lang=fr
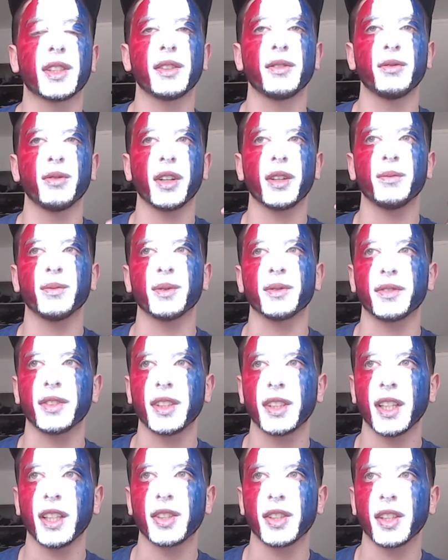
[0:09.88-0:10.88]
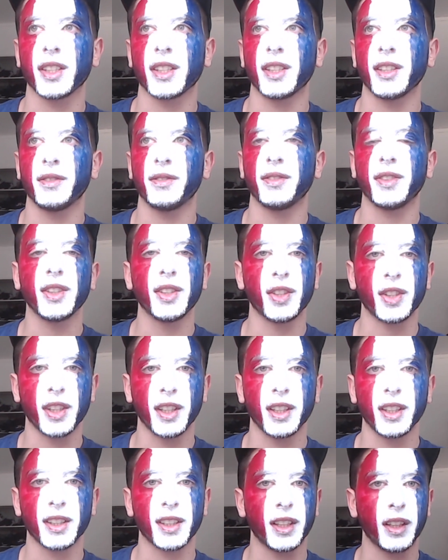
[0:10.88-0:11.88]
Si vous voyez mon visage assez
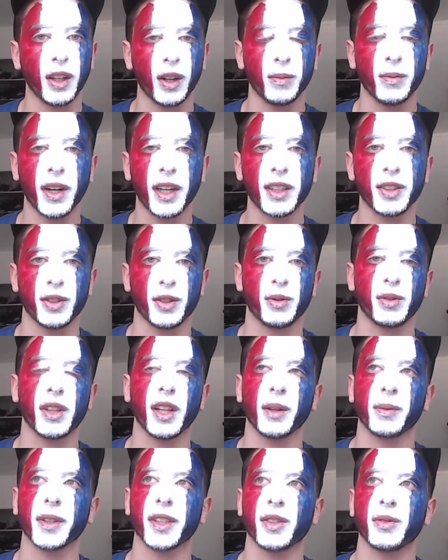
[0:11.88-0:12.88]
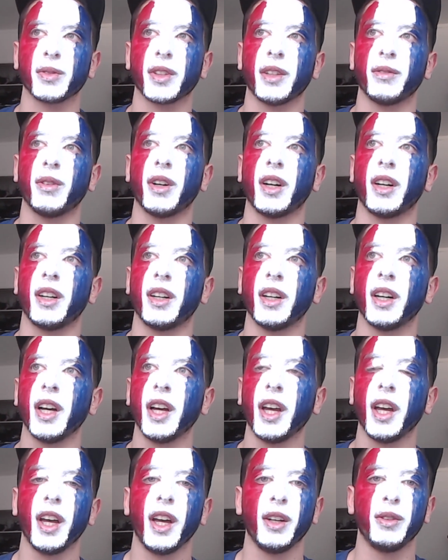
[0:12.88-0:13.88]
figé, c'est normal. J'ai juste l'impression d'avoir
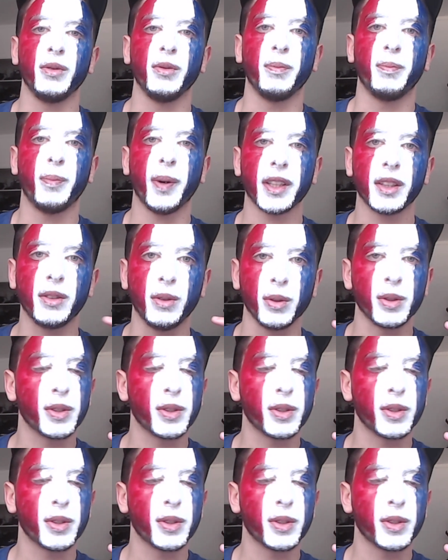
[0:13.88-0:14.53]
une pâte de